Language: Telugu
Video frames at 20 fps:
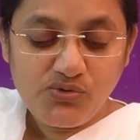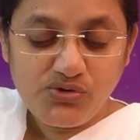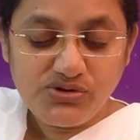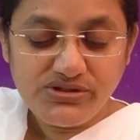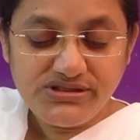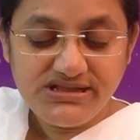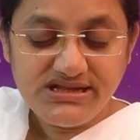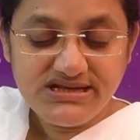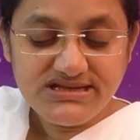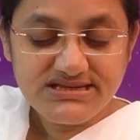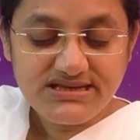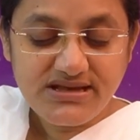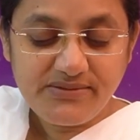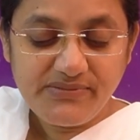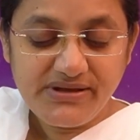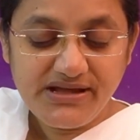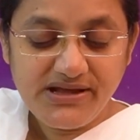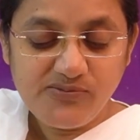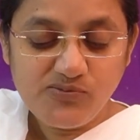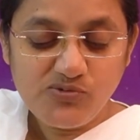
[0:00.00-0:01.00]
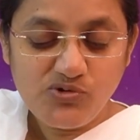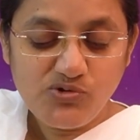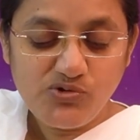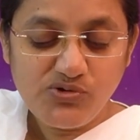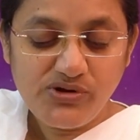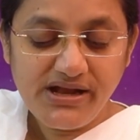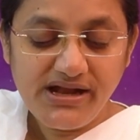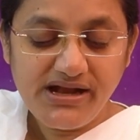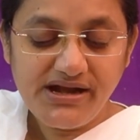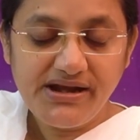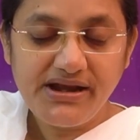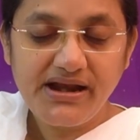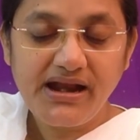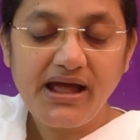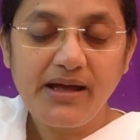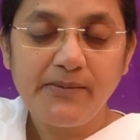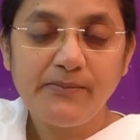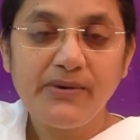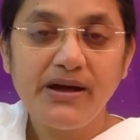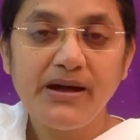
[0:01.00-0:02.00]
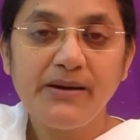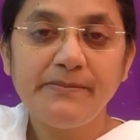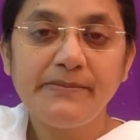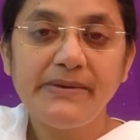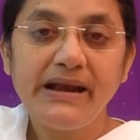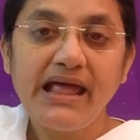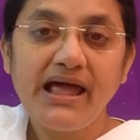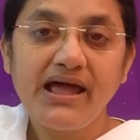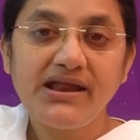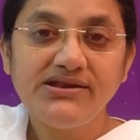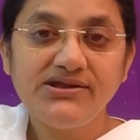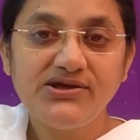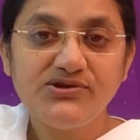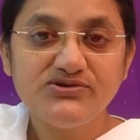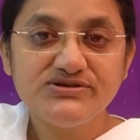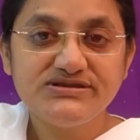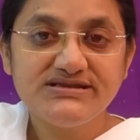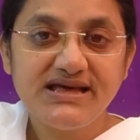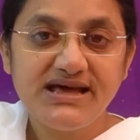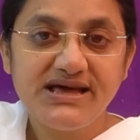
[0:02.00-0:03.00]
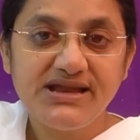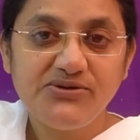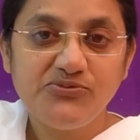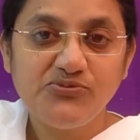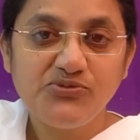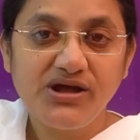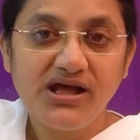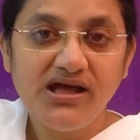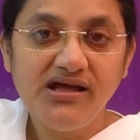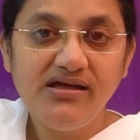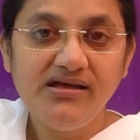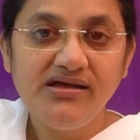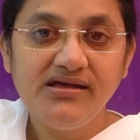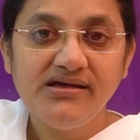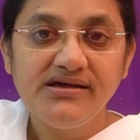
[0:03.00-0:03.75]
కొద్ది సమయంలోనే డ్రామా ప్లాన్ అనుసారముగా